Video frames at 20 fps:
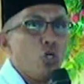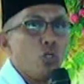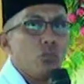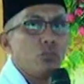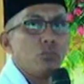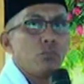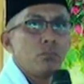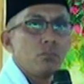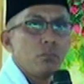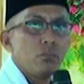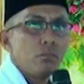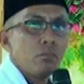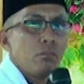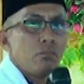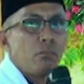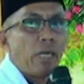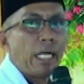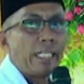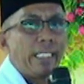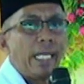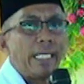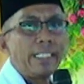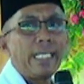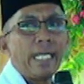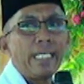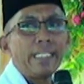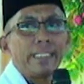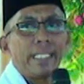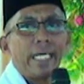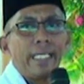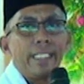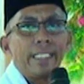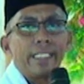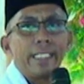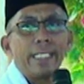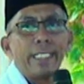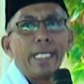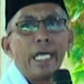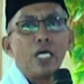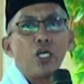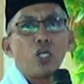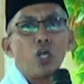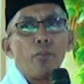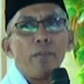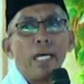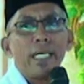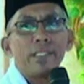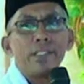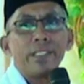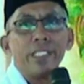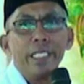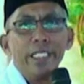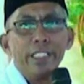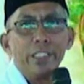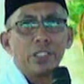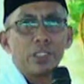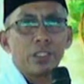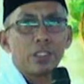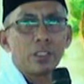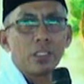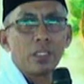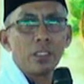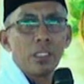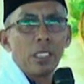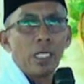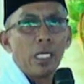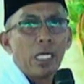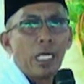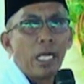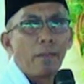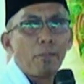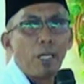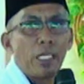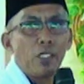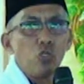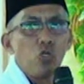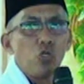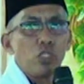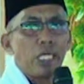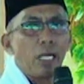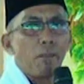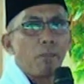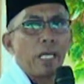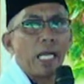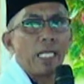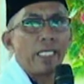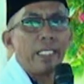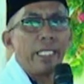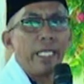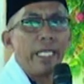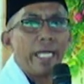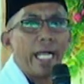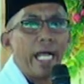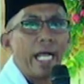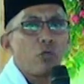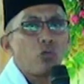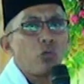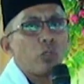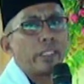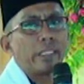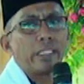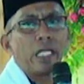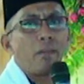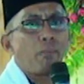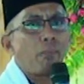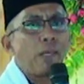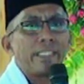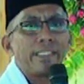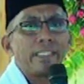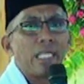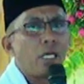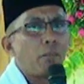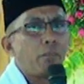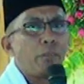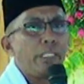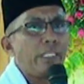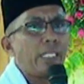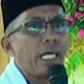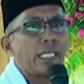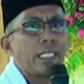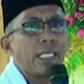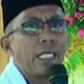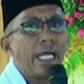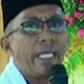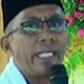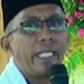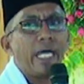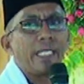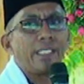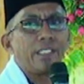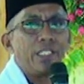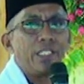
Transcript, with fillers: bu Banyak jantan nikah yang romantis Kapan ngungkapkan dek aku ketak pacak pindah ke lain